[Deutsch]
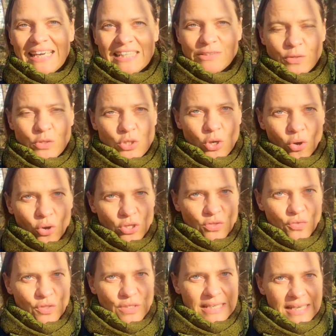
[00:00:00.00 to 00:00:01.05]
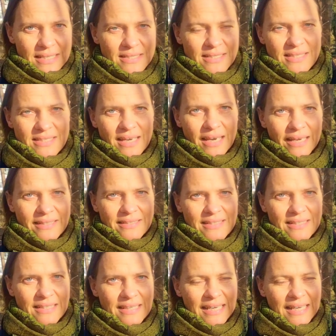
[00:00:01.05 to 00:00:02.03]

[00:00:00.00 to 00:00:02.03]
Ich wünsche euch für die nächste Zeit